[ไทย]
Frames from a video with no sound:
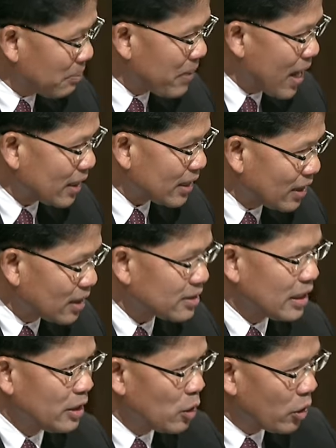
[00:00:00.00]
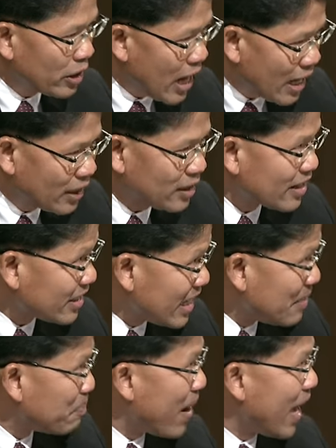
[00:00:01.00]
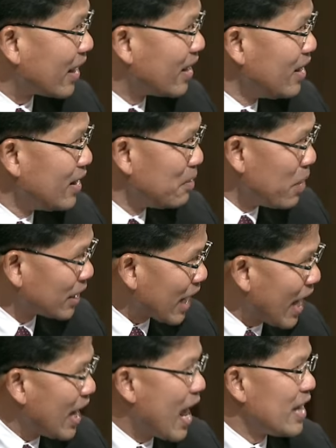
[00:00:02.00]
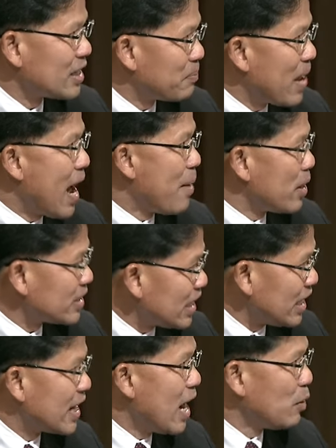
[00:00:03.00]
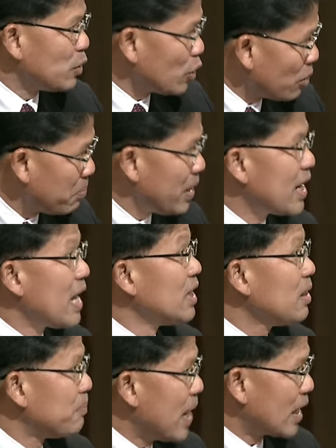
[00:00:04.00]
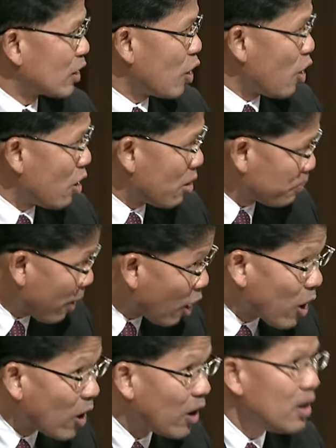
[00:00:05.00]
อำนาจท่านทักษิณโดยการตั้งแต่ 48 เมืองไทยราย สัปดาห์มา49จนมีการยึดอำนาจคอปคอ